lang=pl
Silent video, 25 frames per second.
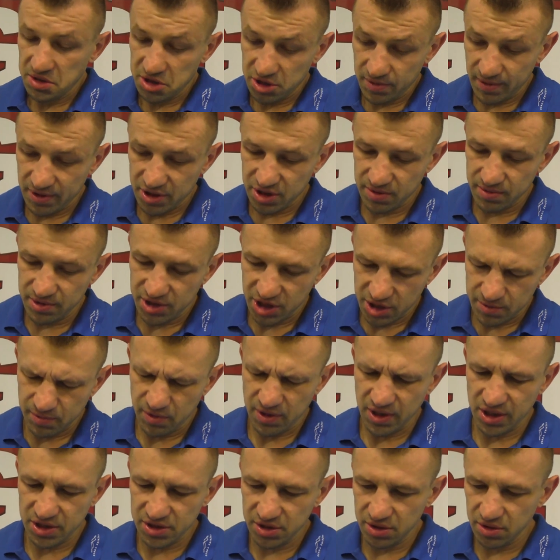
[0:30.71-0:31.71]
Zobaczymy, czas
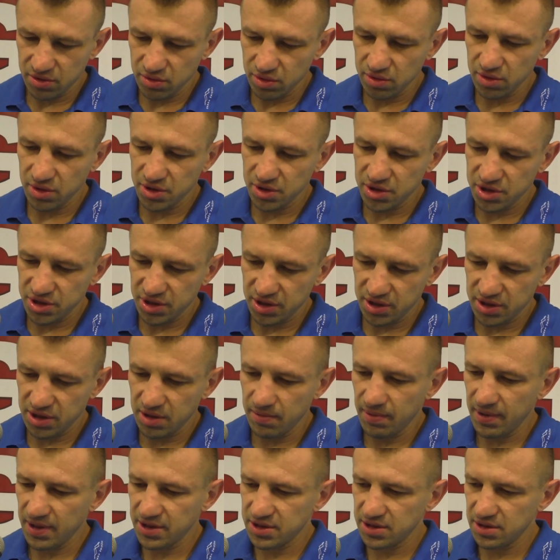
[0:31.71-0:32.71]
pokaże. No trudno dzisiaj
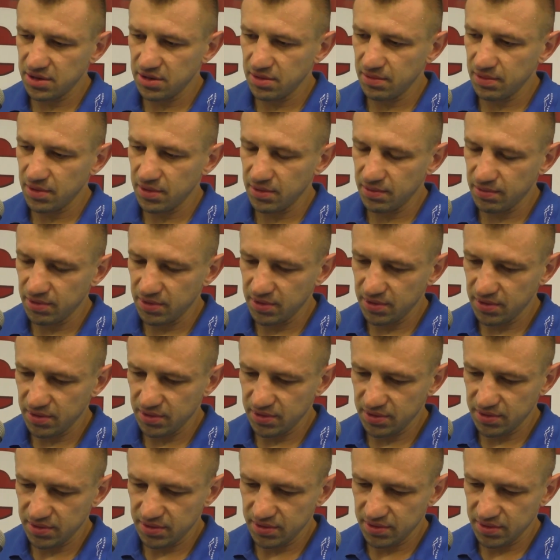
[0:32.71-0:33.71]
gdybać, no bo, bo
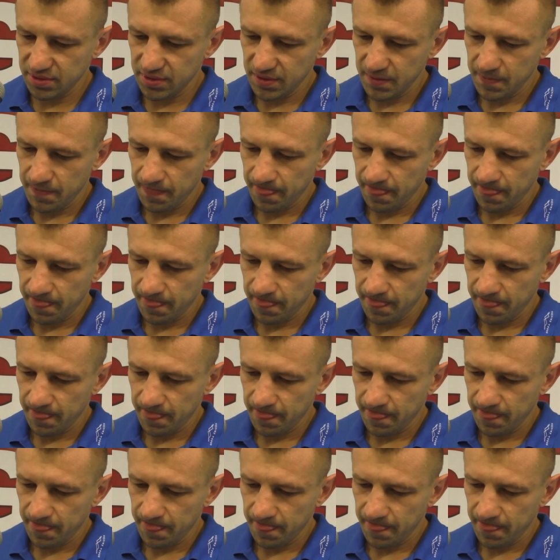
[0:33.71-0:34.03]
y,